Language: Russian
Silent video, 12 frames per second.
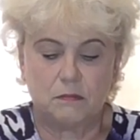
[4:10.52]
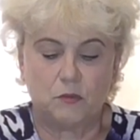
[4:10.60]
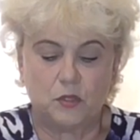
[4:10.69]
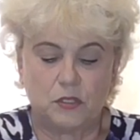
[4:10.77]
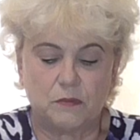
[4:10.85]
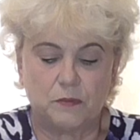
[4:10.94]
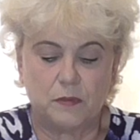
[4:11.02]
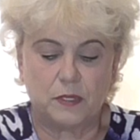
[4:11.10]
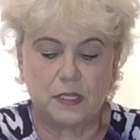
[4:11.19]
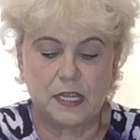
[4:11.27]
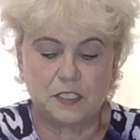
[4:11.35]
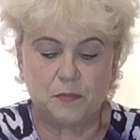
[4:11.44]
вот это
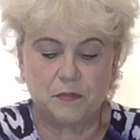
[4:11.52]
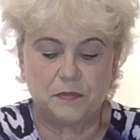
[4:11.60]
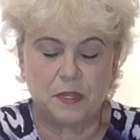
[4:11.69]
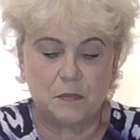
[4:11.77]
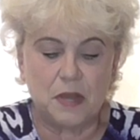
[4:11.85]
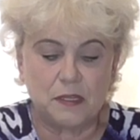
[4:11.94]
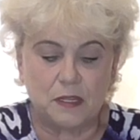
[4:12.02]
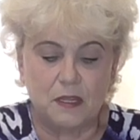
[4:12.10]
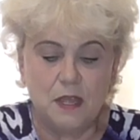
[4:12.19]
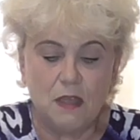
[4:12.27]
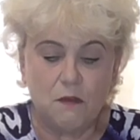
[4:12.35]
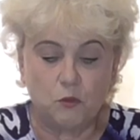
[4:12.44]
класс биф
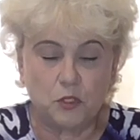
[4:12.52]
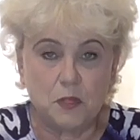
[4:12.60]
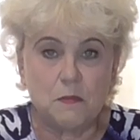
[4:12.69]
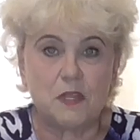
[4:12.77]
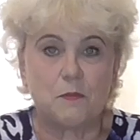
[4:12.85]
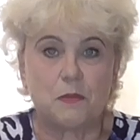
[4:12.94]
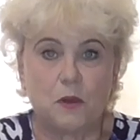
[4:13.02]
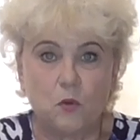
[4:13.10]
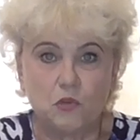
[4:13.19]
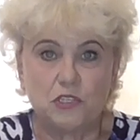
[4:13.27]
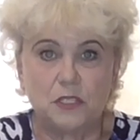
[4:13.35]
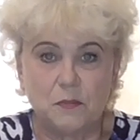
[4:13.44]
томата, вот именно
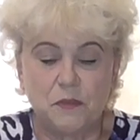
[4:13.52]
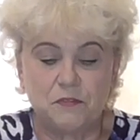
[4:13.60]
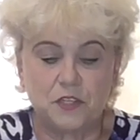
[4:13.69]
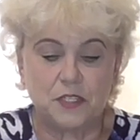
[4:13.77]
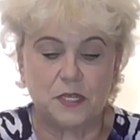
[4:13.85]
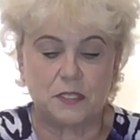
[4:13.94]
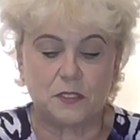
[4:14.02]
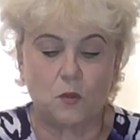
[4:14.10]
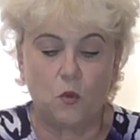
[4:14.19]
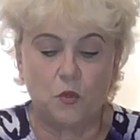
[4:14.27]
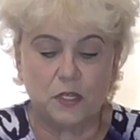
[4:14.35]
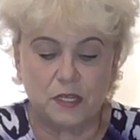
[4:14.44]
похожий на бифштекс.
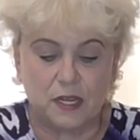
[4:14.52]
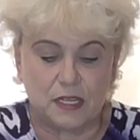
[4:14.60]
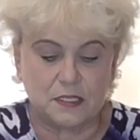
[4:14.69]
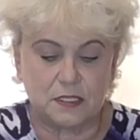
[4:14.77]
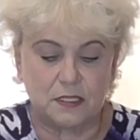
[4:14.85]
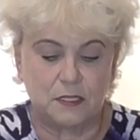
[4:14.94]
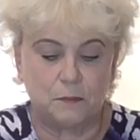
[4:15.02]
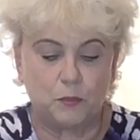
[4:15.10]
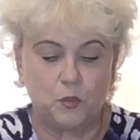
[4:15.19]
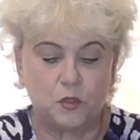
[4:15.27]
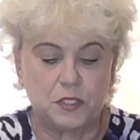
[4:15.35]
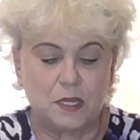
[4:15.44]
Он красный,
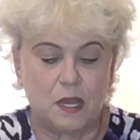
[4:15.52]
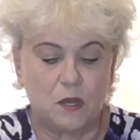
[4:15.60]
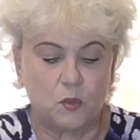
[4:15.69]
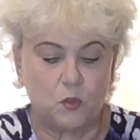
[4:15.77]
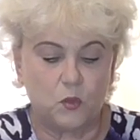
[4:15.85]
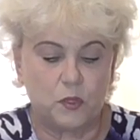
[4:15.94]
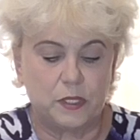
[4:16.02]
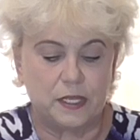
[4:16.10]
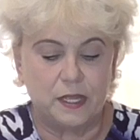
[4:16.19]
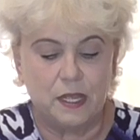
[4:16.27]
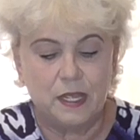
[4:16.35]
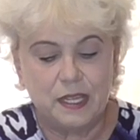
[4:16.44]

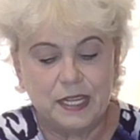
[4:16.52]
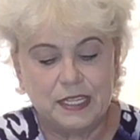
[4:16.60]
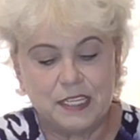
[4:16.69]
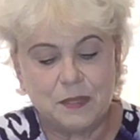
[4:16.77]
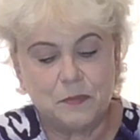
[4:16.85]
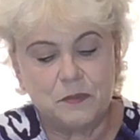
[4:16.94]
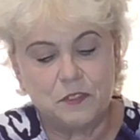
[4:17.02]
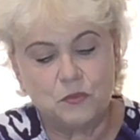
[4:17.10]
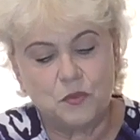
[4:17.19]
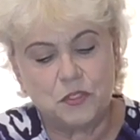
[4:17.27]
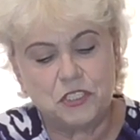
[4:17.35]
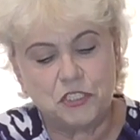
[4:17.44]
плоско-округлый, иногда
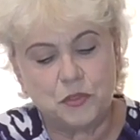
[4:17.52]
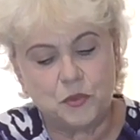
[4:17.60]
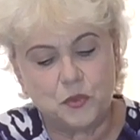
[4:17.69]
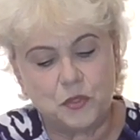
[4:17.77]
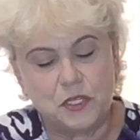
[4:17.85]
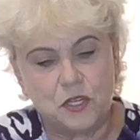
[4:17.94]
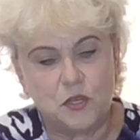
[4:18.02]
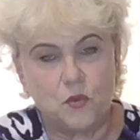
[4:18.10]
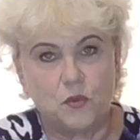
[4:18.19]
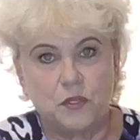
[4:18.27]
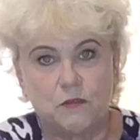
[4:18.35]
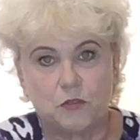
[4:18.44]
ну, чуть
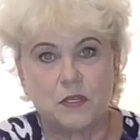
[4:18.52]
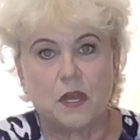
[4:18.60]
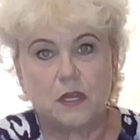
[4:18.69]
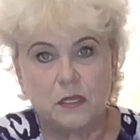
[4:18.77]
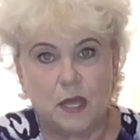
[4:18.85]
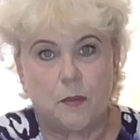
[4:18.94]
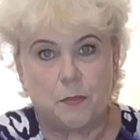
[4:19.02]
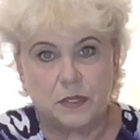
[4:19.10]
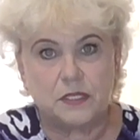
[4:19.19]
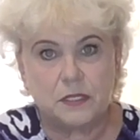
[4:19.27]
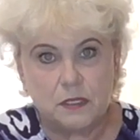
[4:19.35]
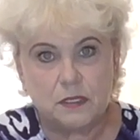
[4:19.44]
удлиненный, вот как
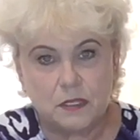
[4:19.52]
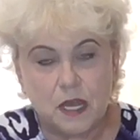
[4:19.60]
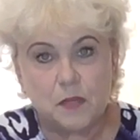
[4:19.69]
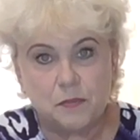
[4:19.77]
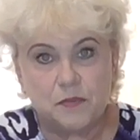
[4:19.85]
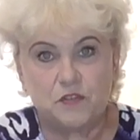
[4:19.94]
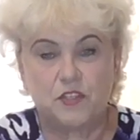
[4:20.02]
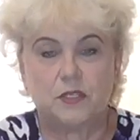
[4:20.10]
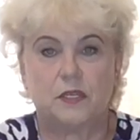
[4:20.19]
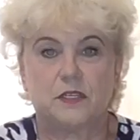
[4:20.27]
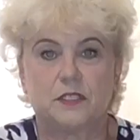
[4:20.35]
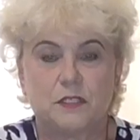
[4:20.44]
лапоть, как
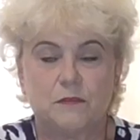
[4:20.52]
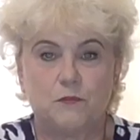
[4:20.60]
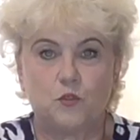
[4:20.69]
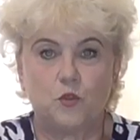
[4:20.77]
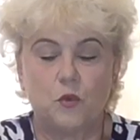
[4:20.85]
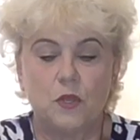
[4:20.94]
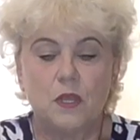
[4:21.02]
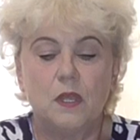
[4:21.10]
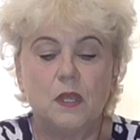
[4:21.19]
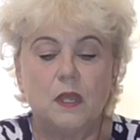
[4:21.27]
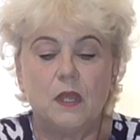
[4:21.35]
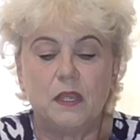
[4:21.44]
бифштекс. Все.
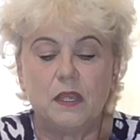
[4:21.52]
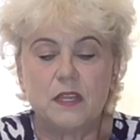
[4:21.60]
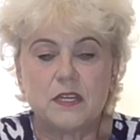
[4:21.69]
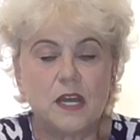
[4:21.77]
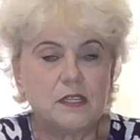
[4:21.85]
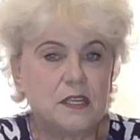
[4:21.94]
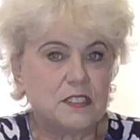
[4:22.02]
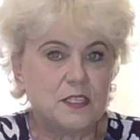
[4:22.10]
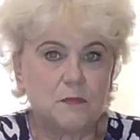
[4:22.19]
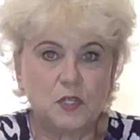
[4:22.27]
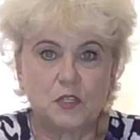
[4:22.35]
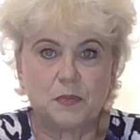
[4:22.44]
И никогда с
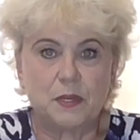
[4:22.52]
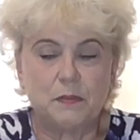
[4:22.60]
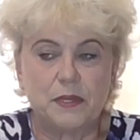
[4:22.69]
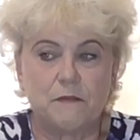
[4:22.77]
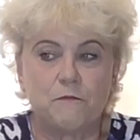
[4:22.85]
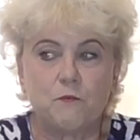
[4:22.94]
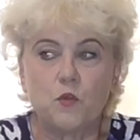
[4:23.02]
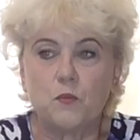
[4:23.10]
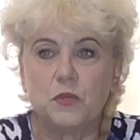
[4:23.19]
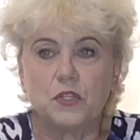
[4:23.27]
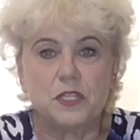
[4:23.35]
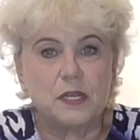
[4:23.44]
ним нет проблем, в
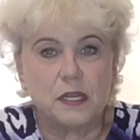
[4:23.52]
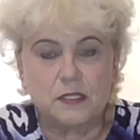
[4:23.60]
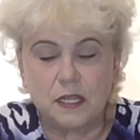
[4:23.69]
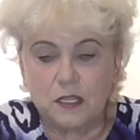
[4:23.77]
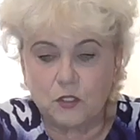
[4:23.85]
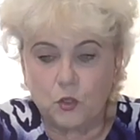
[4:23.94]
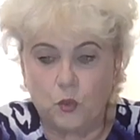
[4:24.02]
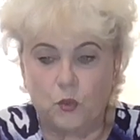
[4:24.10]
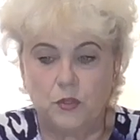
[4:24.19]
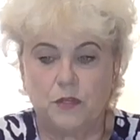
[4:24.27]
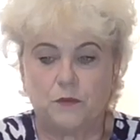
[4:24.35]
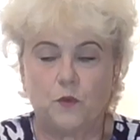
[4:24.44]
нем нет никогда
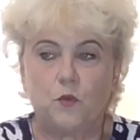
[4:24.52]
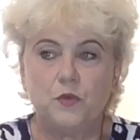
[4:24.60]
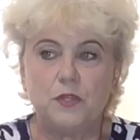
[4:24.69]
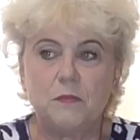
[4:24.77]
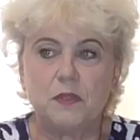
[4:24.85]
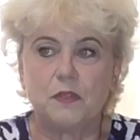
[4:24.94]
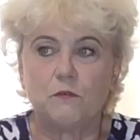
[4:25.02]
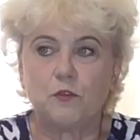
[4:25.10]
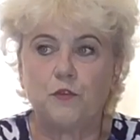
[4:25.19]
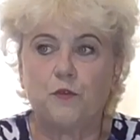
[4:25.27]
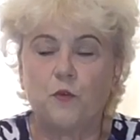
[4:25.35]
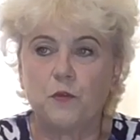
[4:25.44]
отходов. Он именно
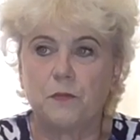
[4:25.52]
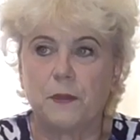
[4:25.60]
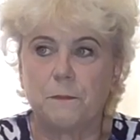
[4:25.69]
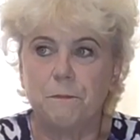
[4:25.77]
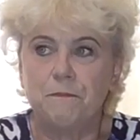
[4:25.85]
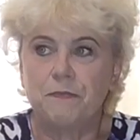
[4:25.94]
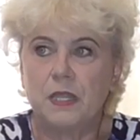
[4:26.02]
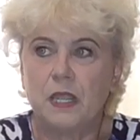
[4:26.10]
вот форма,